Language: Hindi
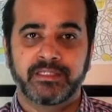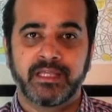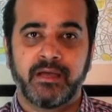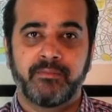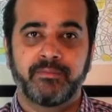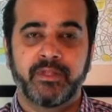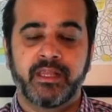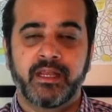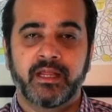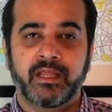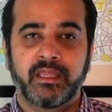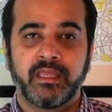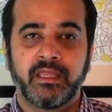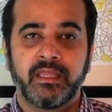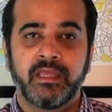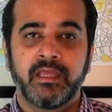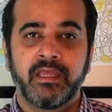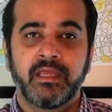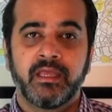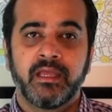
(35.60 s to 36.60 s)
सामने रखी
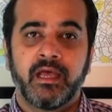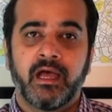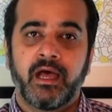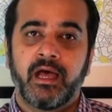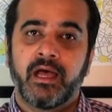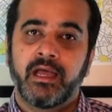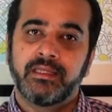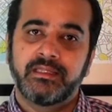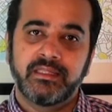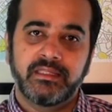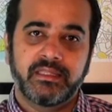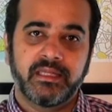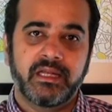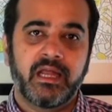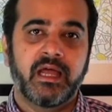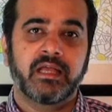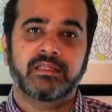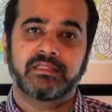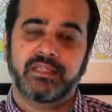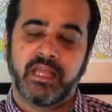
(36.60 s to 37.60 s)
इसी
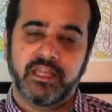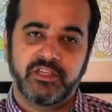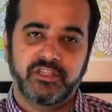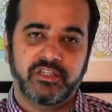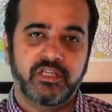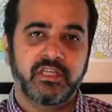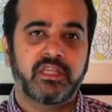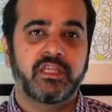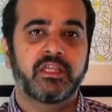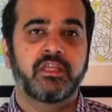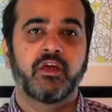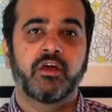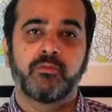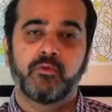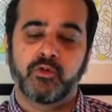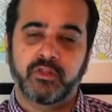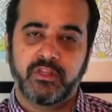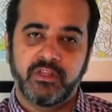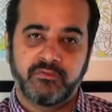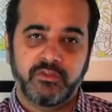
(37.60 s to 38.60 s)
तरह एक्सटेंशन की और
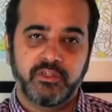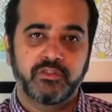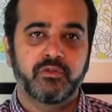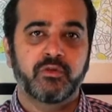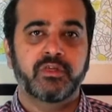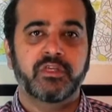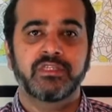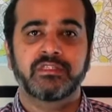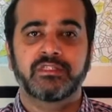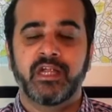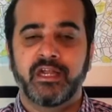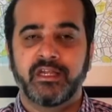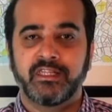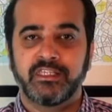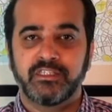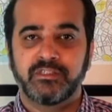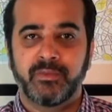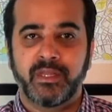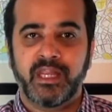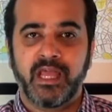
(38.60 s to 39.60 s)
मुख्तलिफ चीज़ों की
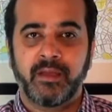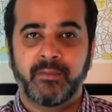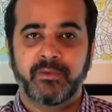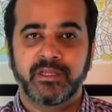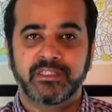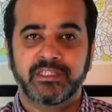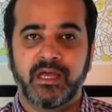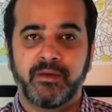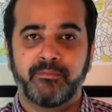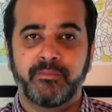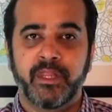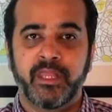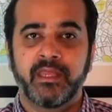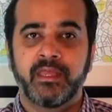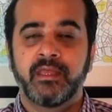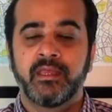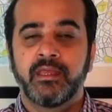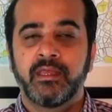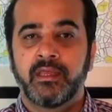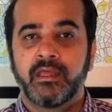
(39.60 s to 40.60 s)
स्ट्रेटजीज मैंने आपके सामने
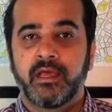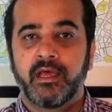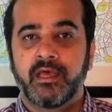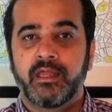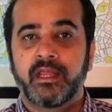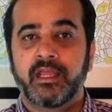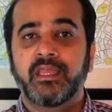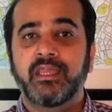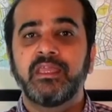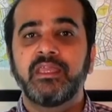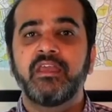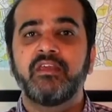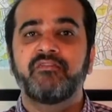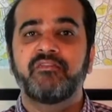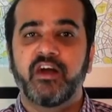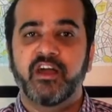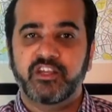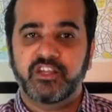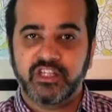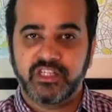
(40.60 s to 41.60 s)
रखी ये
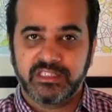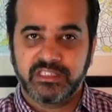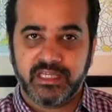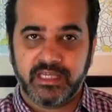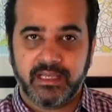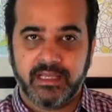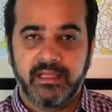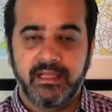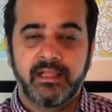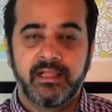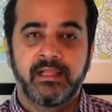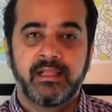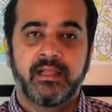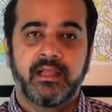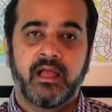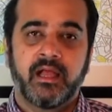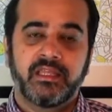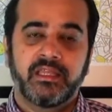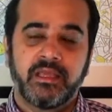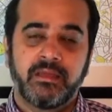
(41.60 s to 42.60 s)
फंक्शंस हैं
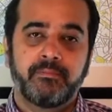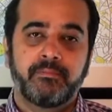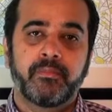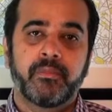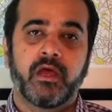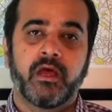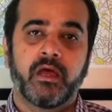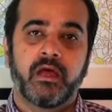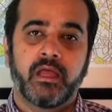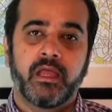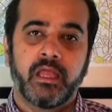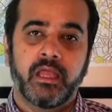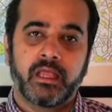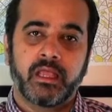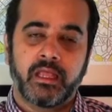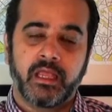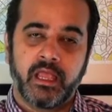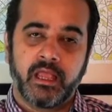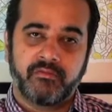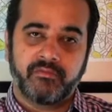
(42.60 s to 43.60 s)
ये एक
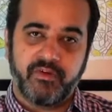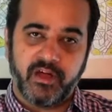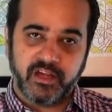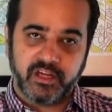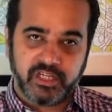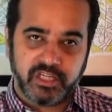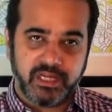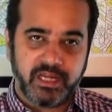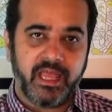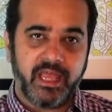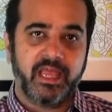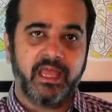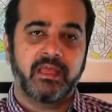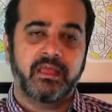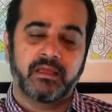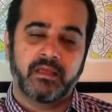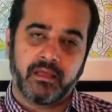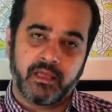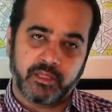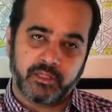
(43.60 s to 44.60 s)
एक फंक्शन है
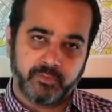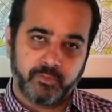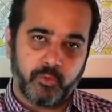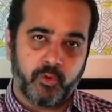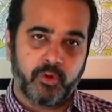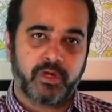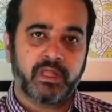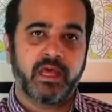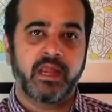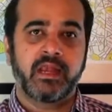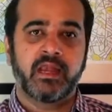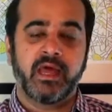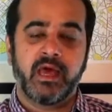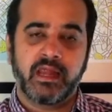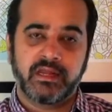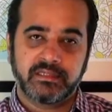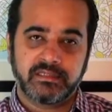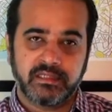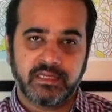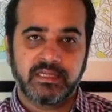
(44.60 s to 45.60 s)
एक्सपोर्ट करना
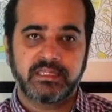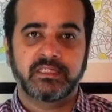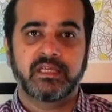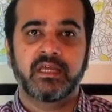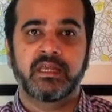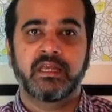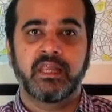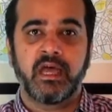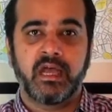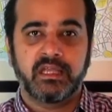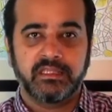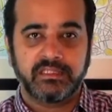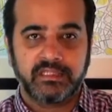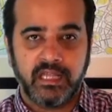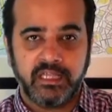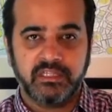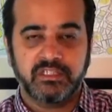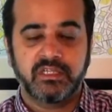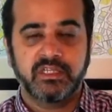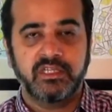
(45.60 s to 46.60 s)
रिसर्च करना
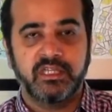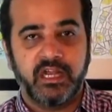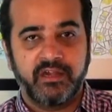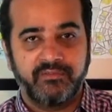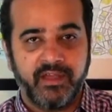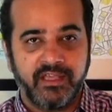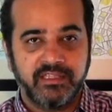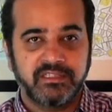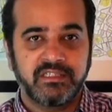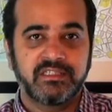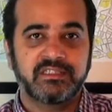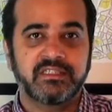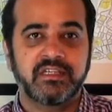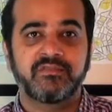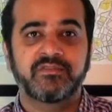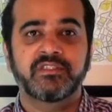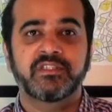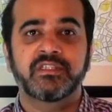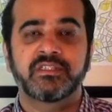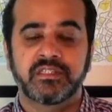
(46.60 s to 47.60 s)
एक्सटेंशन या एडवाइजरी
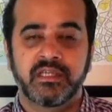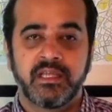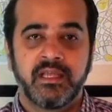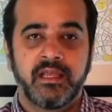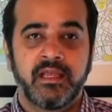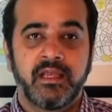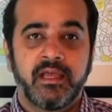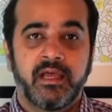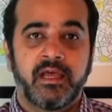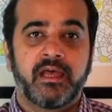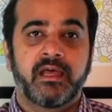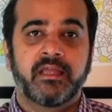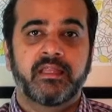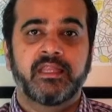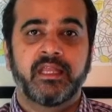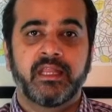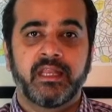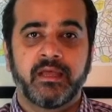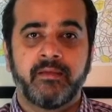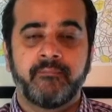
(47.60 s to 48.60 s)
सर्विसेज
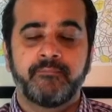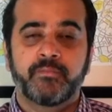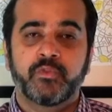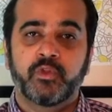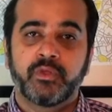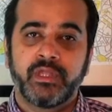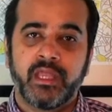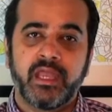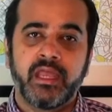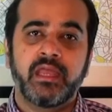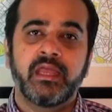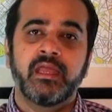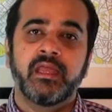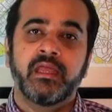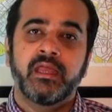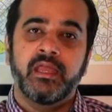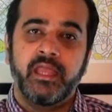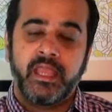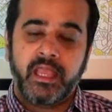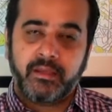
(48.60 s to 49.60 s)
देना तो ये
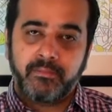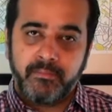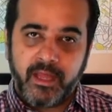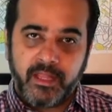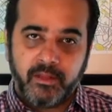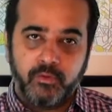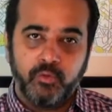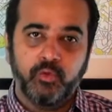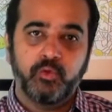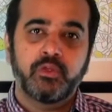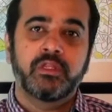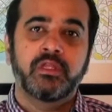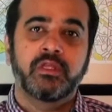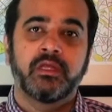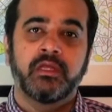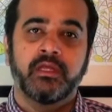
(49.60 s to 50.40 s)
एक महदूद